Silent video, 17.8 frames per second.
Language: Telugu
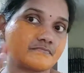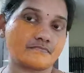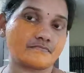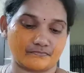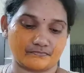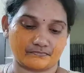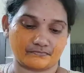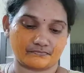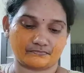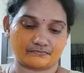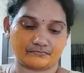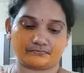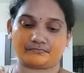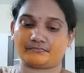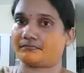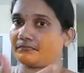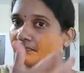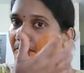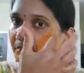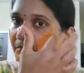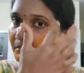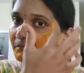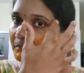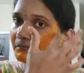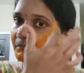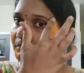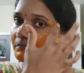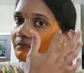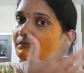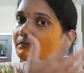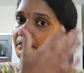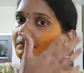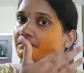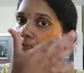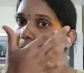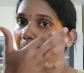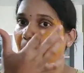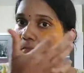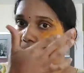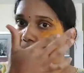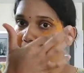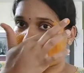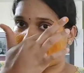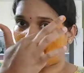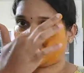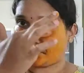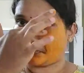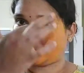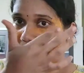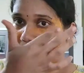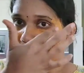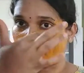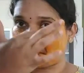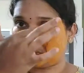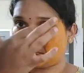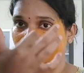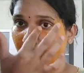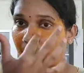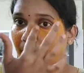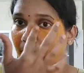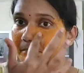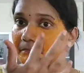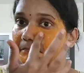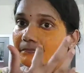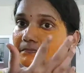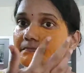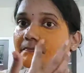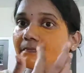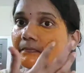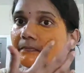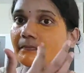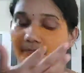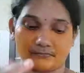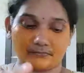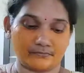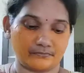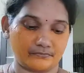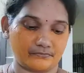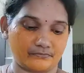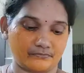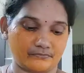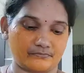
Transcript: మనకి రోజ్ వాటర్ మనకి క్లెన్జర్ లాగా పనిచేస్తుంది కాబట్టి మంచిగా